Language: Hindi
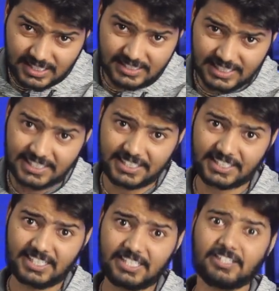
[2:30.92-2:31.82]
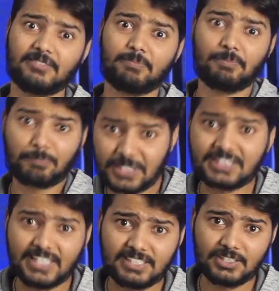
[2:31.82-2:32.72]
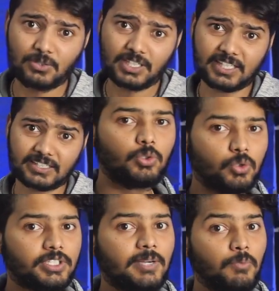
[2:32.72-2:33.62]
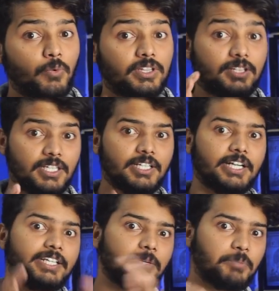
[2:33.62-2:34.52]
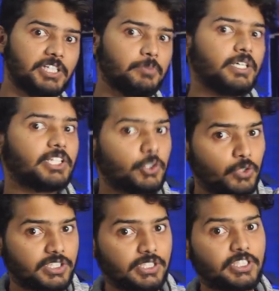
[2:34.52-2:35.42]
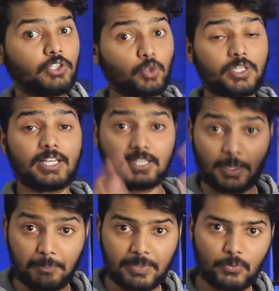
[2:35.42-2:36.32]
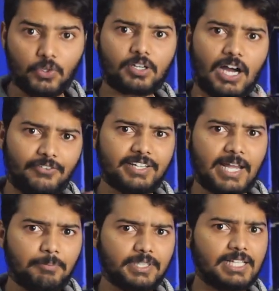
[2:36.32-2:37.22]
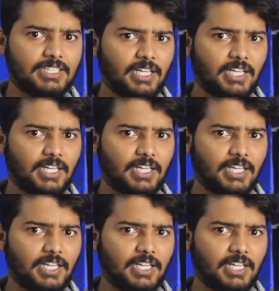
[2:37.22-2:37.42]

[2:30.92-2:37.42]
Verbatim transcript: सीन्स है लिटरली कितने सीन होंगे दूसरा मूवी तीन घंटे बीस मिनट की ड्यूरेशन की जो कि लंबी मूवी और काफी टाइम बाद ऐसी